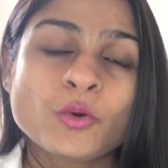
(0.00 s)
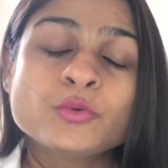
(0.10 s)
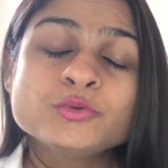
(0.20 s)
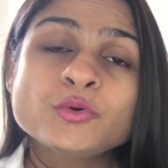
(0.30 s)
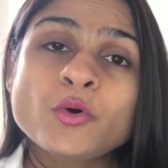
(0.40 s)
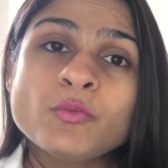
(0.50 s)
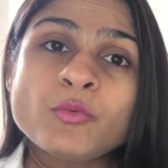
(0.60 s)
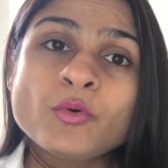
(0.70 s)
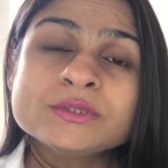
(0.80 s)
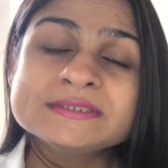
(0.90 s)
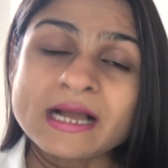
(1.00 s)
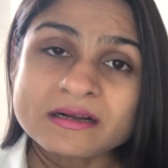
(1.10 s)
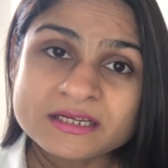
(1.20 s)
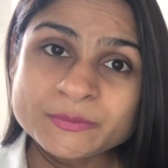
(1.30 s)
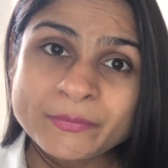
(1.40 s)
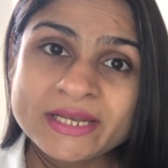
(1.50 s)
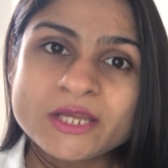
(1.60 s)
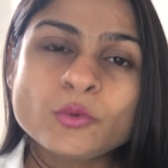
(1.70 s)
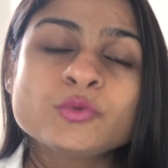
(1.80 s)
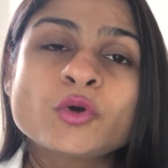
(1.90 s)
उनको वो ताकत
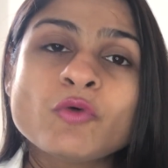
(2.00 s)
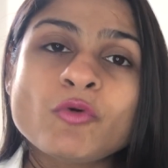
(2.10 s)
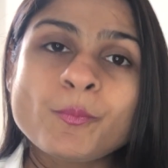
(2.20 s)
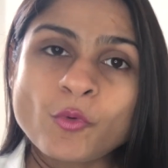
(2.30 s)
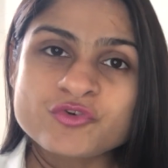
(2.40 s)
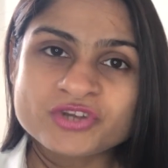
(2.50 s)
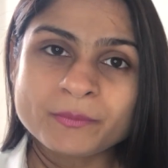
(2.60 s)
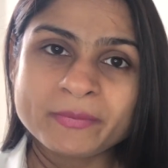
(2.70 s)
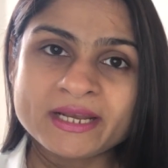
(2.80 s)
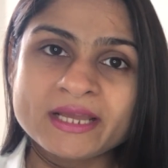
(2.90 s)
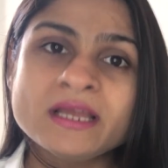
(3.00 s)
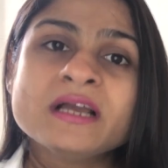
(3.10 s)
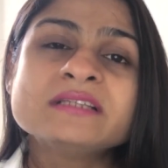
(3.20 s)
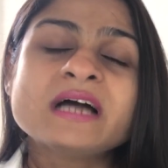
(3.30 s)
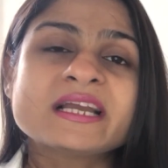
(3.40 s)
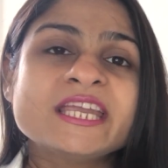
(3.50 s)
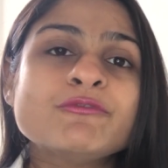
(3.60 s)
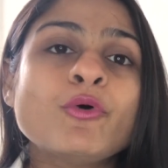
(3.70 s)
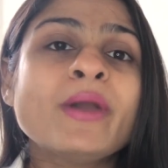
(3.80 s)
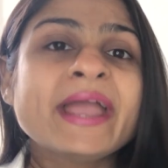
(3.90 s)
मिले उनको वो पोषण मिले ताकि
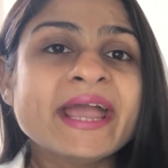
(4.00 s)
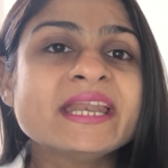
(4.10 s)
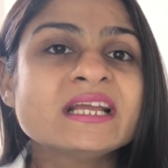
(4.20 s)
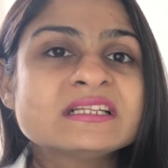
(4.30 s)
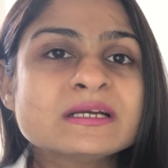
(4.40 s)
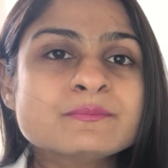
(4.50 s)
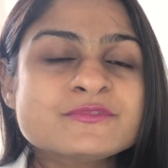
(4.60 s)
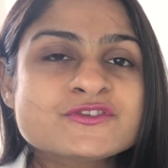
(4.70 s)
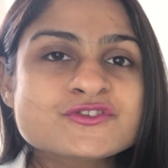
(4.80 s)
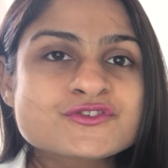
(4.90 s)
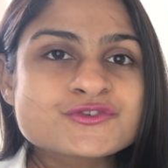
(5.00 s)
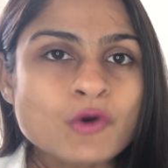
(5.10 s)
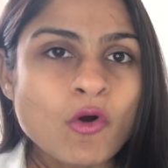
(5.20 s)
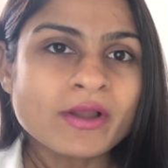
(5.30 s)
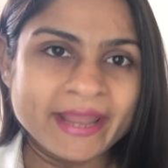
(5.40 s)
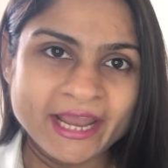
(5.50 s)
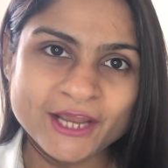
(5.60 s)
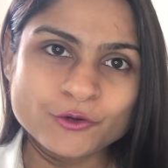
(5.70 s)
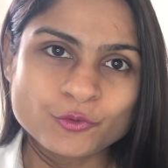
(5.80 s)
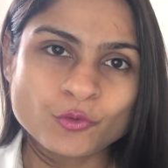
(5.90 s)
वो हेयर एकदम स्ट्रॉन्ग
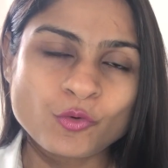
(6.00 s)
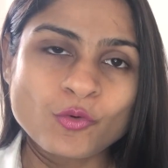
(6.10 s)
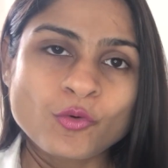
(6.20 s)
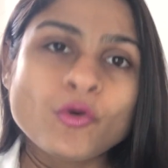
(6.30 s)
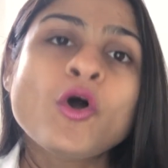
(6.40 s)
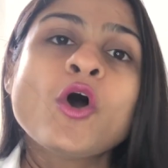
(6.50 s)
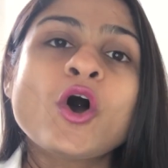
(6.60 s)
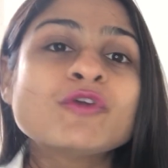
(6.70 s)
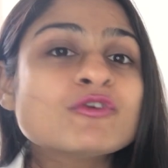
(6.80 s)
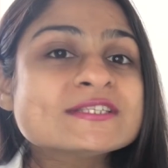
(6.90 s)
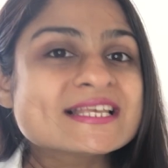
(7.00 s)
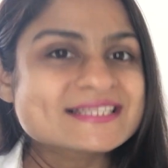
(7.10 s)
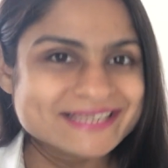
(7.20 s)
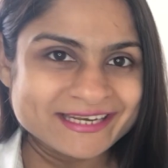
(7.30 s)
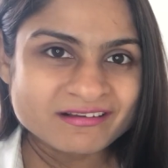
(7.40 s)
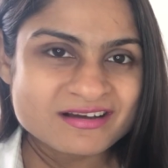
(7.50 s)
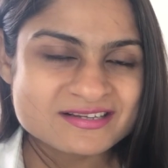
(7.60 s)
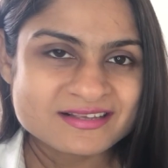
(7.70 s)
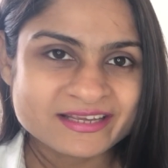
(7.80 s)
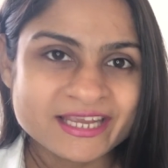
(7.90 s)
हेयर ग्रो हो और वो सस्टेन
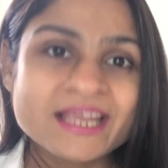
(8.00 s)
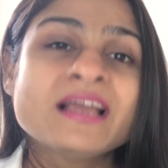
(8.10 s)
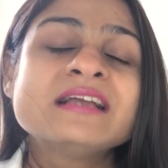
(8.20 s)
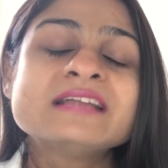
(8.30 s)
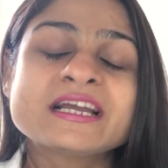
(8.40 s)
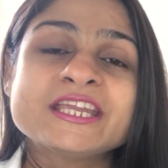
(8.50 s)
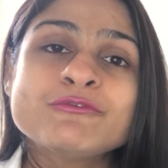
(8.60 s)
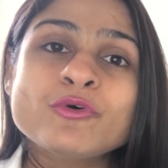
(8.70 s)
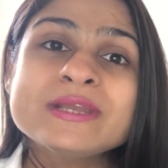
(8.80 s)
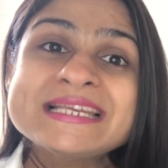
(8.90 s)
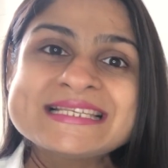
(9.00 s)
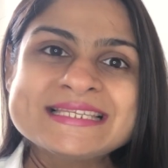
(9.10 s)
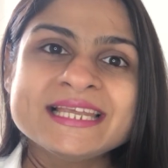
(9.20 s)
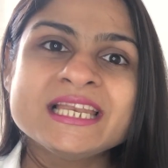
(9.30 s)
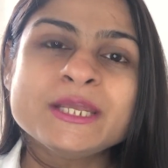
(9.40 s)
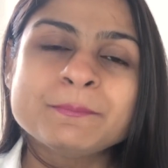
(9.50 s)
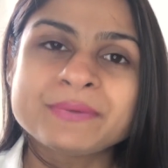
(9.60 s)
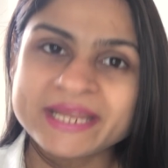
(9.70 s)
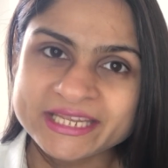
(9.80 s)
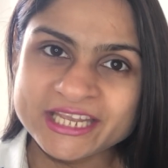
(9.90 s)
कर सके ताकि वो इजीली
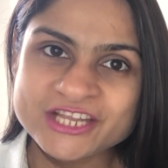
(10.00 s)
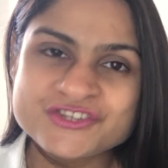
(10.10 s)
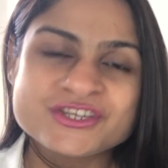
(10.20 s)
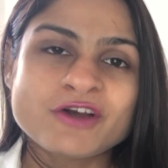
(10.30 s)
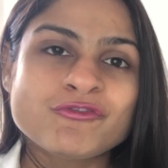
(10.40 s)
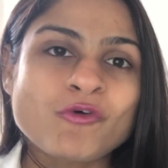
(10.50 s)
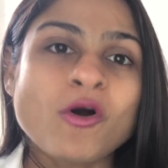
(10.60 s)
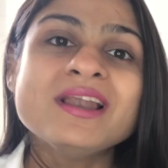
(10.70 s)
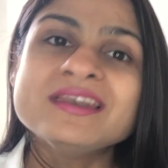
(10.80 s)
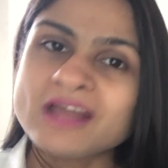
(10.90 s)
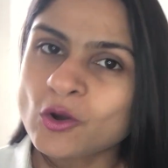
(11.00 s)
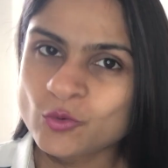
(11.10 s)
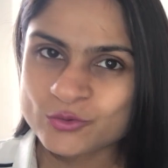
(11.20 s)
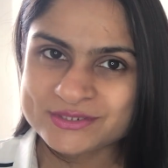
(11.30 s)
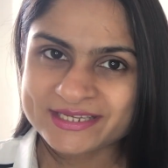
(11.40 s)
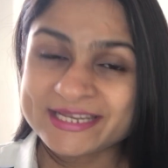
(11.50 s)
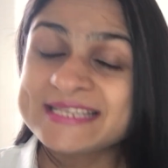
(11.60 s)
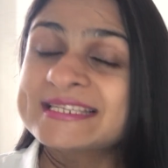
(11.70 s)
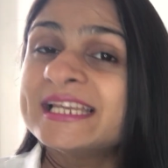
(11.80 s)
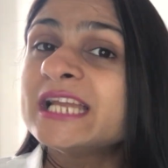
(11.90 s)
ब्रेकेज या फॉल ना हो
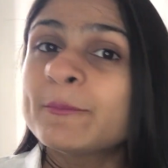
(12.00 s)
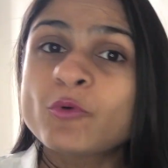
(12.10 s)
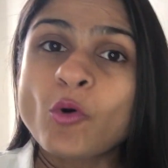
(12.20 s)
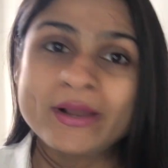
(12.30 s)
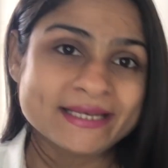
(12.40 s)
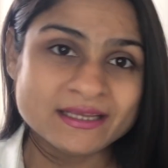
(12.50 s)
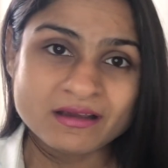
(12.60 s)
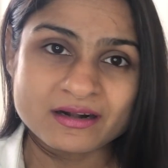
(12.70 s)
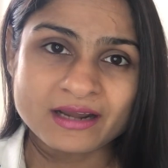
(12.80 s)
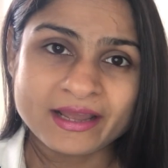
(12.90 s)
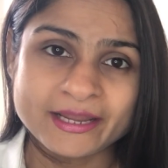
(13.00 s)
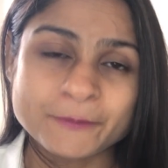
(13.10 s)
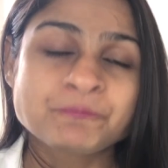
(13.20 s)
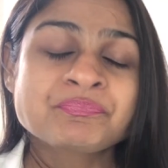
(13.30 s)
सके इसके लिए आपको ऑयलिंग करना है